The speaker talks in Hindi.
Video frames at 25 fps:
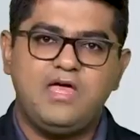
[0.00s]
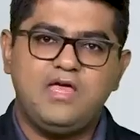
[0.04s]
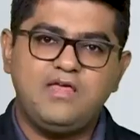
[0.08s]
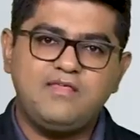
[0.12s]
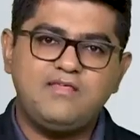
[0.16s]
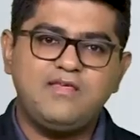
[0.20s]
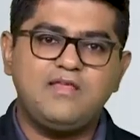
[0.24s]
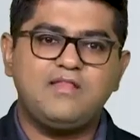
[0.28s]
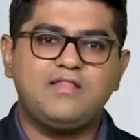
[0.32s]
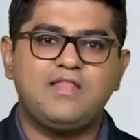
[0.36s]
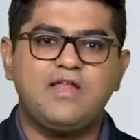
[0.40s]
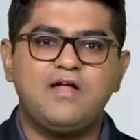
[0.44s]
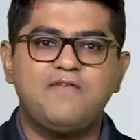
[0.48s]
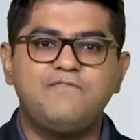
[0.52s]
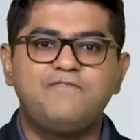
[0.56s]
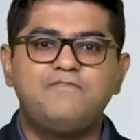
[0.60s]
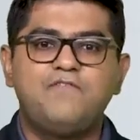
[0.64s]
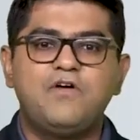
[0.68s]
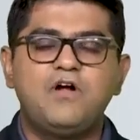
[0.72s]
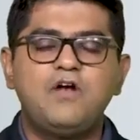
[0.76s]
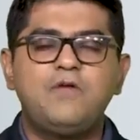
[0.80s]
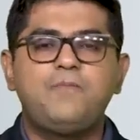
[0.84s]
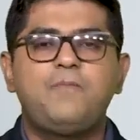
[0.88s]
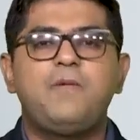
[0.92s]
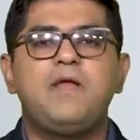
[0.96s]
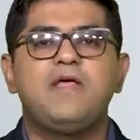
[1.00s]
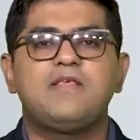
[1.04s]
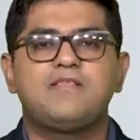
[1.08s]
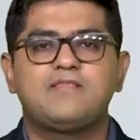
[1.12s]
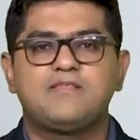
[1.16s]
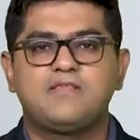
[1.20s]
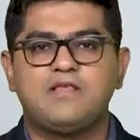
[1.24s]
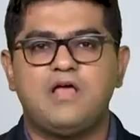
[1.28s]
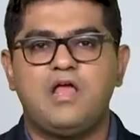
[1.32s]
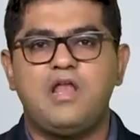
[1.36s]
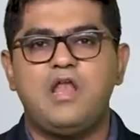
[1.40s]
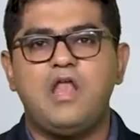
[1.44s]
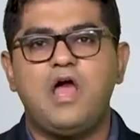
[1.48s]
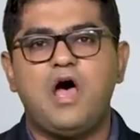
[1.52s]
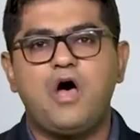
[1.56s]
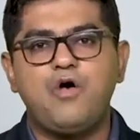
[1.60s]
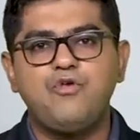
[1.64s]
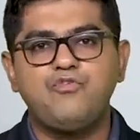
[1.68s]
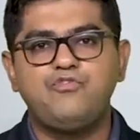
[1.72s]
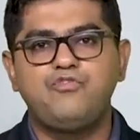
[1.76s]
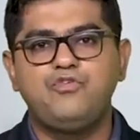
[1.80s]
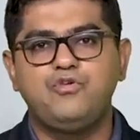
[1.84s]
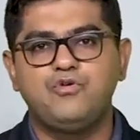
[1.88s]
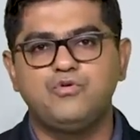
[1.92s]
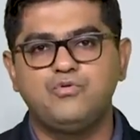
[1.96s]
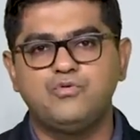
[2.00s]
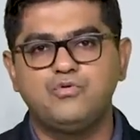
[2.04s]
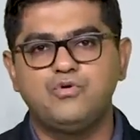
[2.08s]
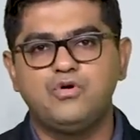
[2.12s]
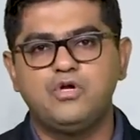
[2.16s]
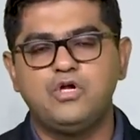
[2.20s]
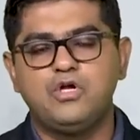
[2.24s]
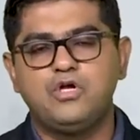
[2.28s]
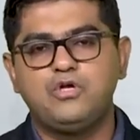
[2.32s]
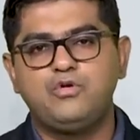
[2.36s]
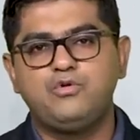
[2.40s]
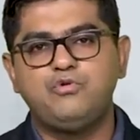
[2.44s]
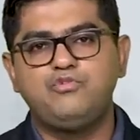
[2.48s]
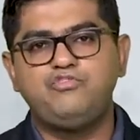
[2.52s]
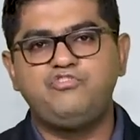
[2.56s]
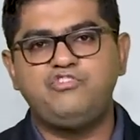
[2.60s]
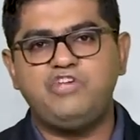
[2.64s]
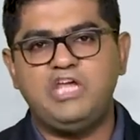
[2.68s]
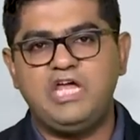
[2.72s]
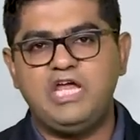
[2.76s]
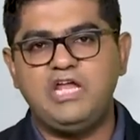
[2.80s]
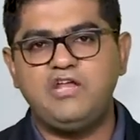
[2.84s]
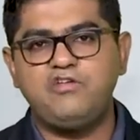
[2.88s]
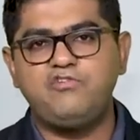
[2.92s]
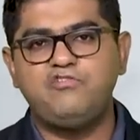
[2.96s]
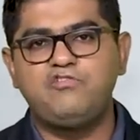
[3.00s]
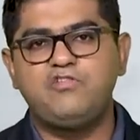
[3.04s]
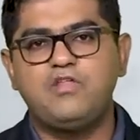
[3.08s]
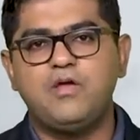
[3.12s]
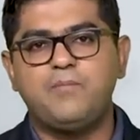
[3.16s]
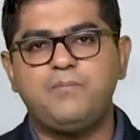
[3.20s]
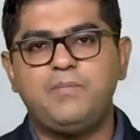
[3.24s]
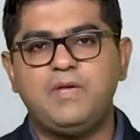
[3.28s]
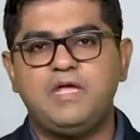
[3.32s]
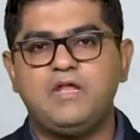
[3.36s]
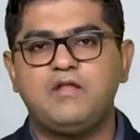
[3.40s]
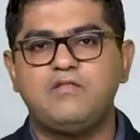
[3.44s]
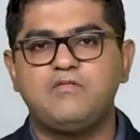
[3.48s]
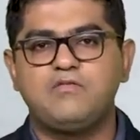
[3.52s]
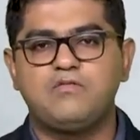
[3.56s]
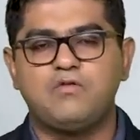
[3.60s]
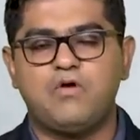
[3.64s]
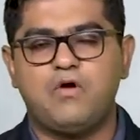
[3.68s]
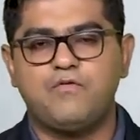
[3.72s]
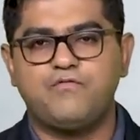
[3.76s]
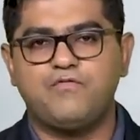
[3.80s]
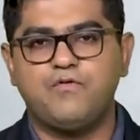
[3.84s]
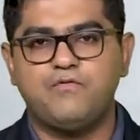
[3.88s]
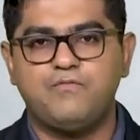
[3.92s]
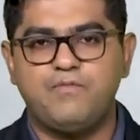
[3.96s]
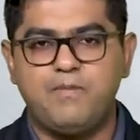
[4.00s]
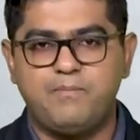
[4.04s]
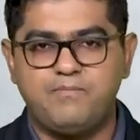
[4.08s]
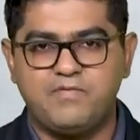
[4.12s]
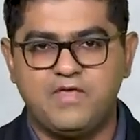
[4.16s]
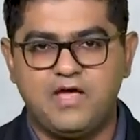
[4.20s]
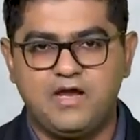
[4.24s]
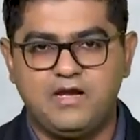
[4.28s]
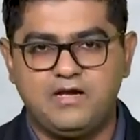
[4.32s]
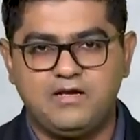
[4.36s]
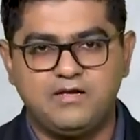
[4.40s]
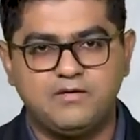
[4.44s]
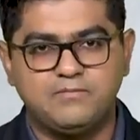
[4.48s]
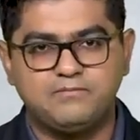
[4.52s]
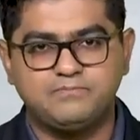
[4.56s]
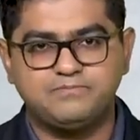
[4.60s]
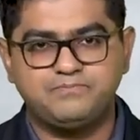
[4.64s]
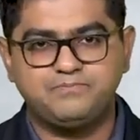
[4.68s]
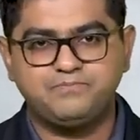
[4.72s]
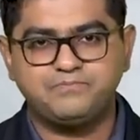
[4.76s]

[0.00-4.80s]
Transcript: इसी तरह वर्ड प्रेस अलाउज यू टू चेंज द अपीयरेंस ऑफ योर वेबसाइट